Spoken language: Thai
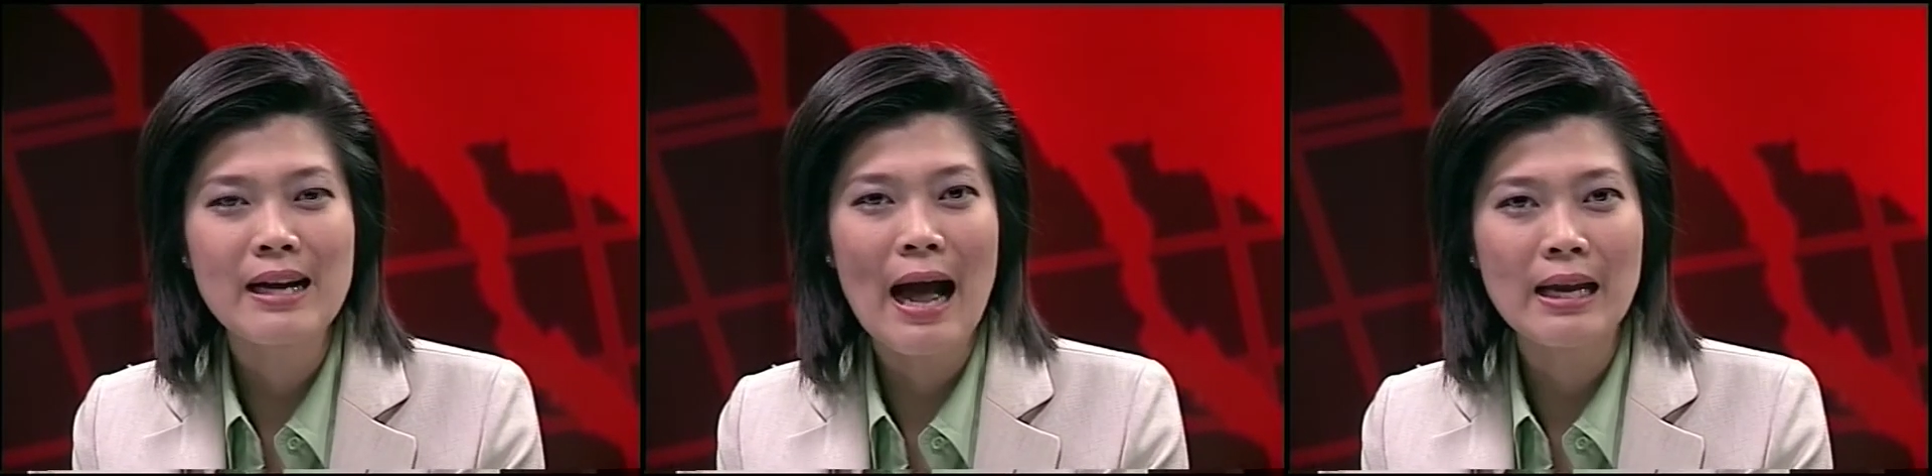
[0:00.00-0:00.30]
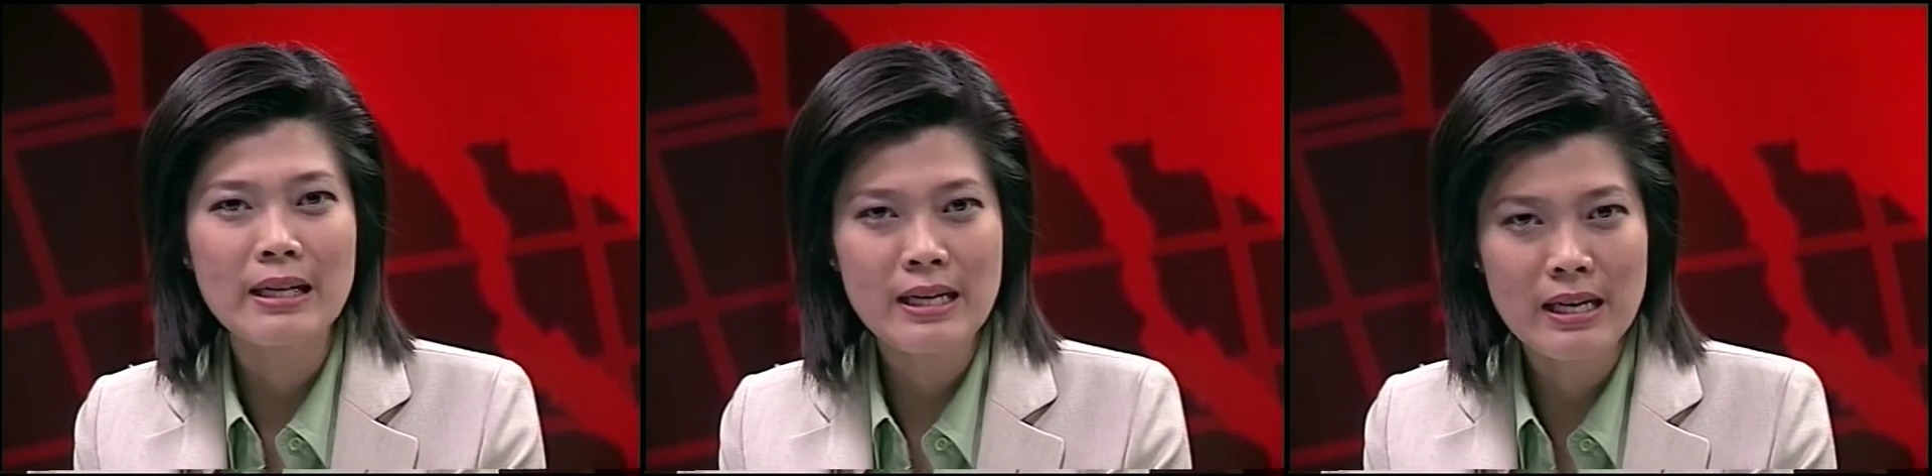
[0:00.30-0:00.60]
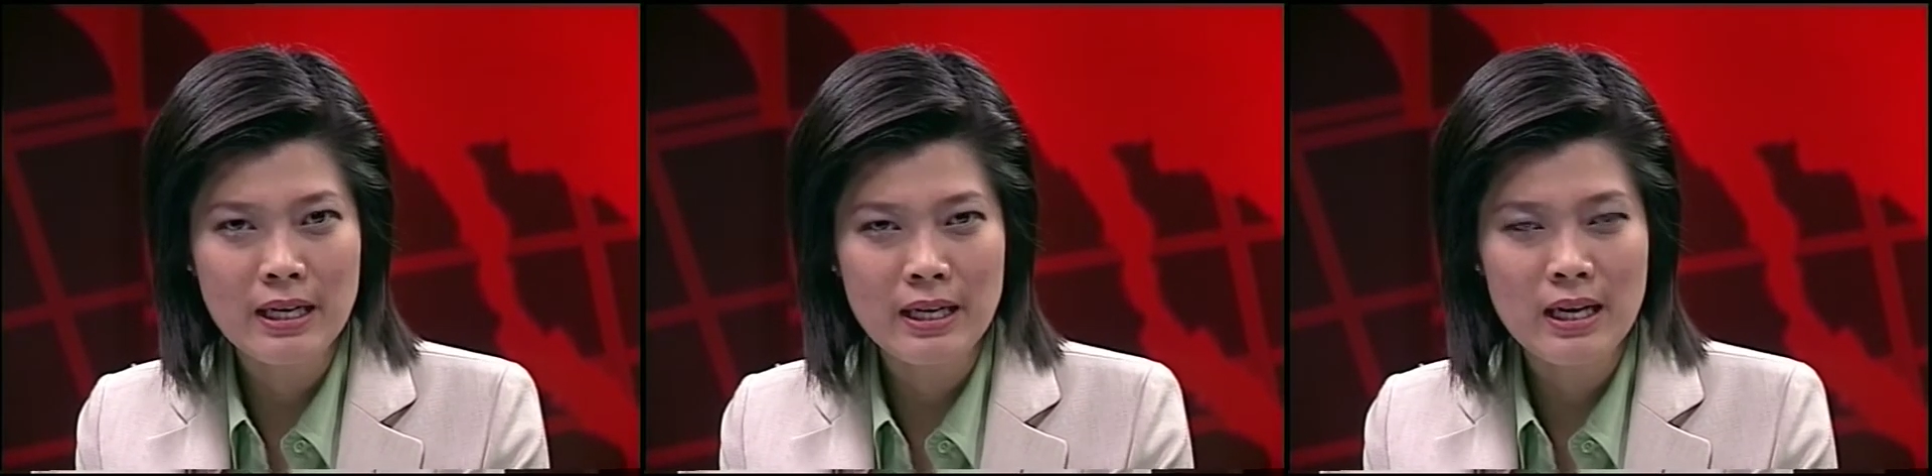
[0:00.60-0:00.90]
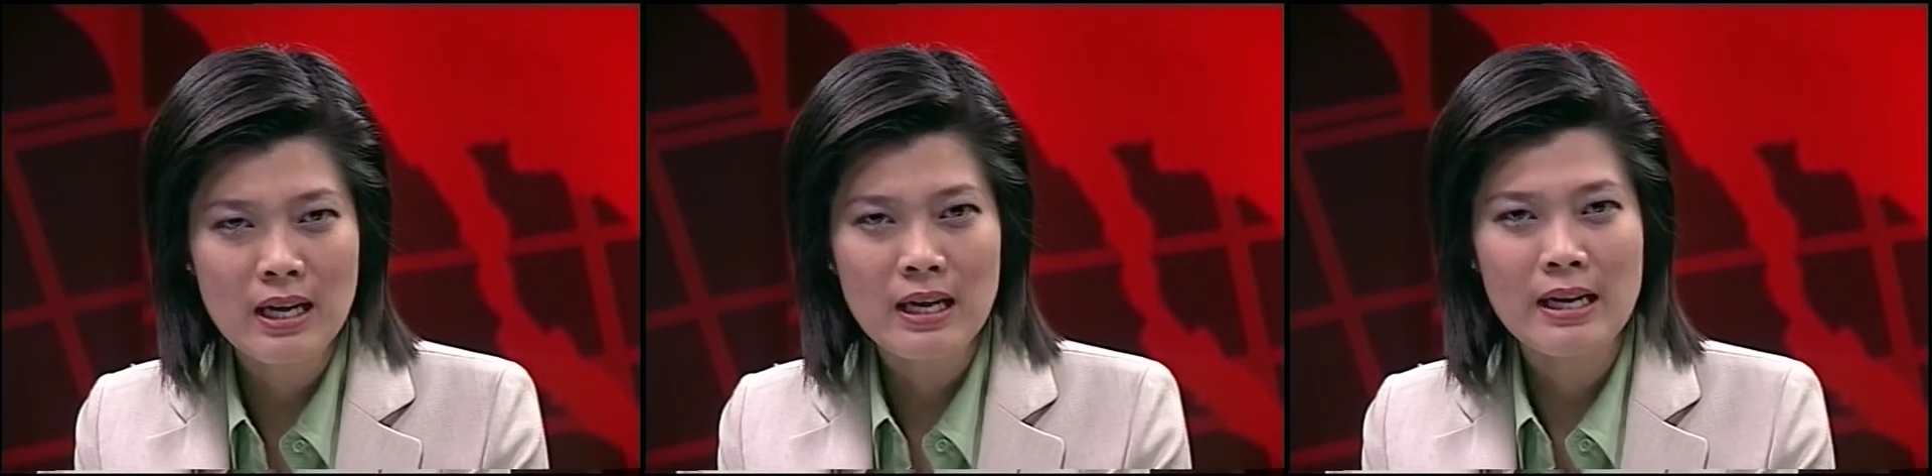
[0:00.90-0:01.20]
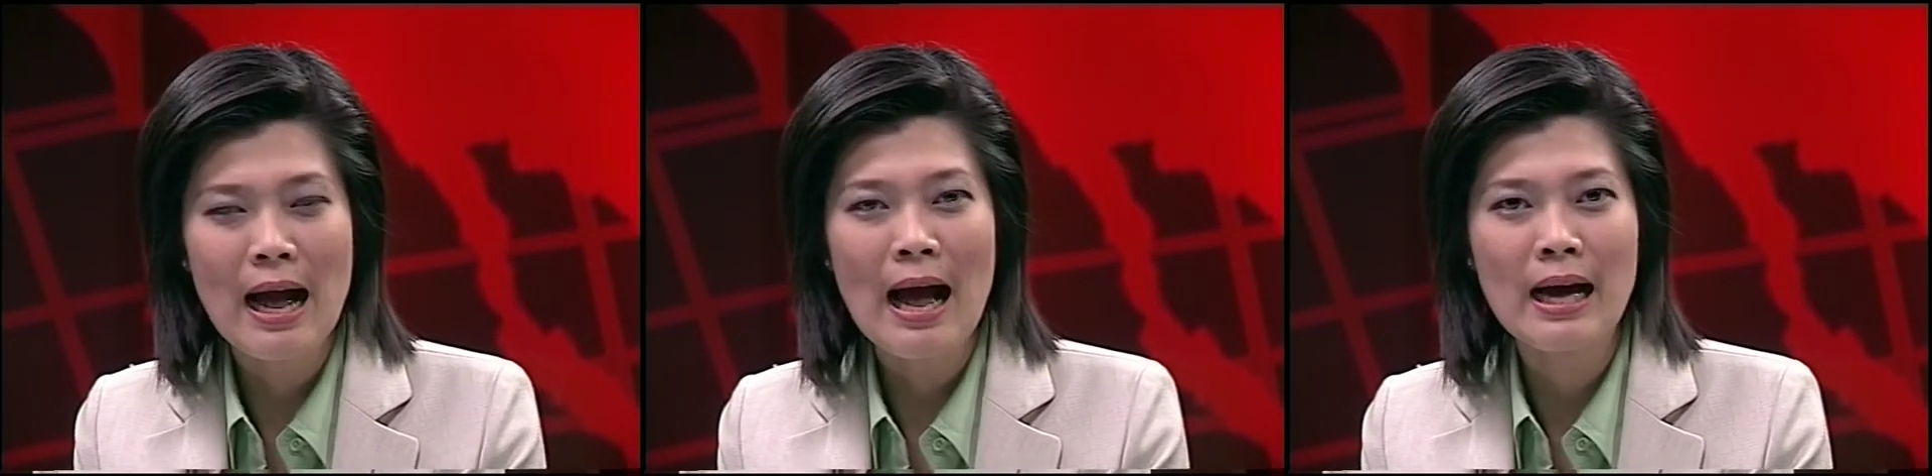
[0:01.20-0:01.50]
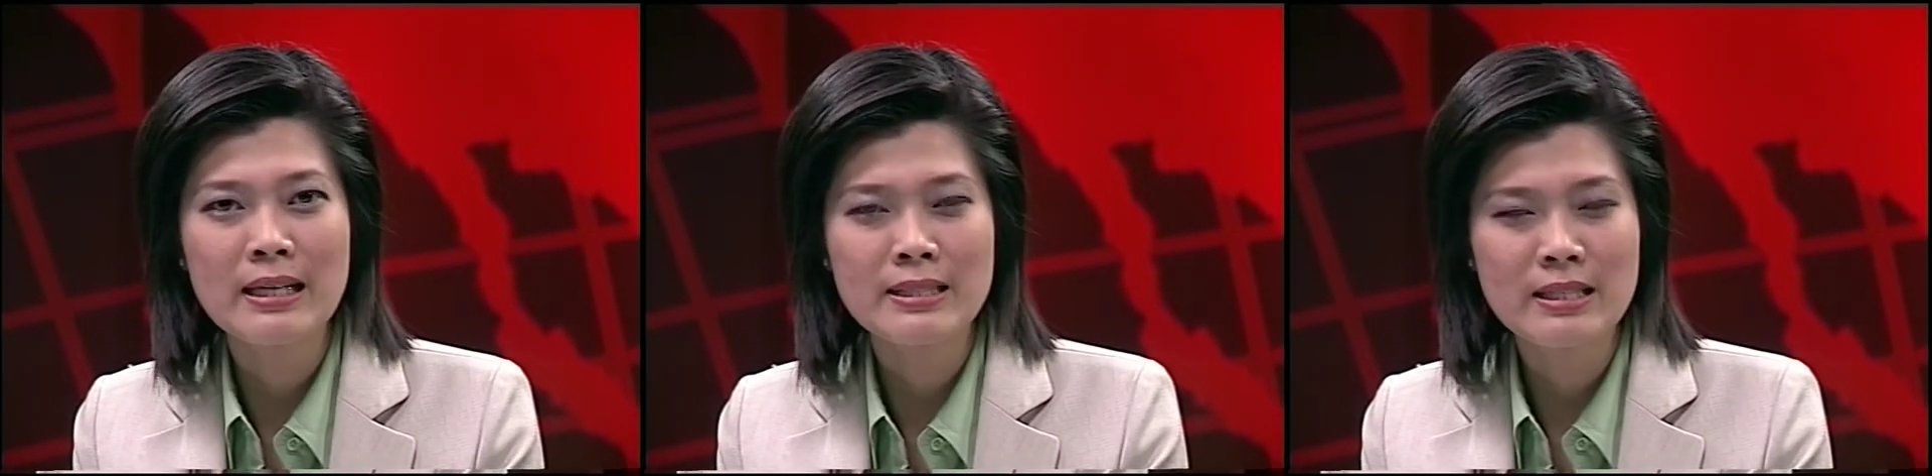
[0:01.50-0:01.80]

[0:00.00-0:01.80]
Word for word: การเงินการ